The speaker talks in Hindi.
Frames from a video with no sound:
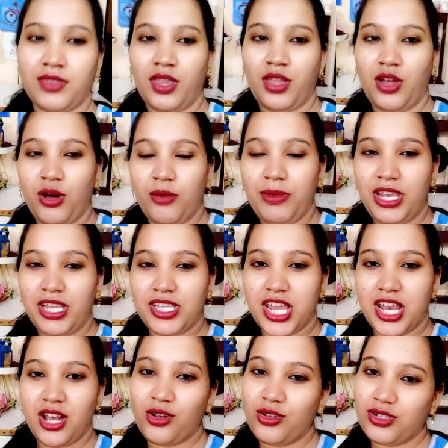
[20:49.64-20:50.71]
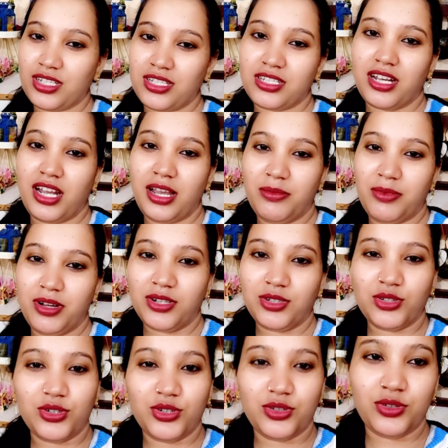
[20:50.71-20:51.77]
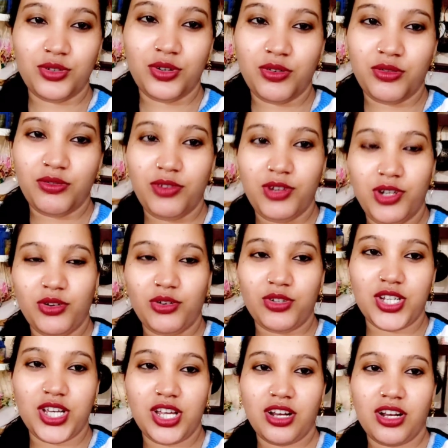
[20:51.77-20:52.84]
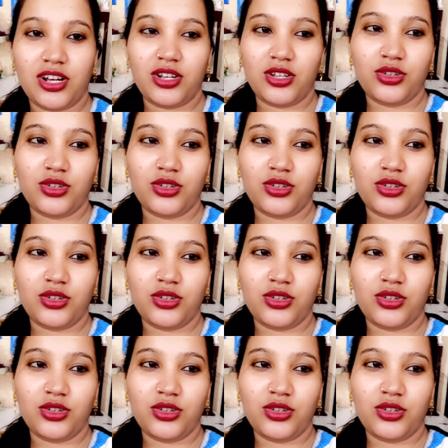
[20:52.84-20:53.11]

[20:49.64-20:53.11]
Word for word: और मेरे चैनल को सब्सक्राइब कर दो वीडियो को शेयर कर दो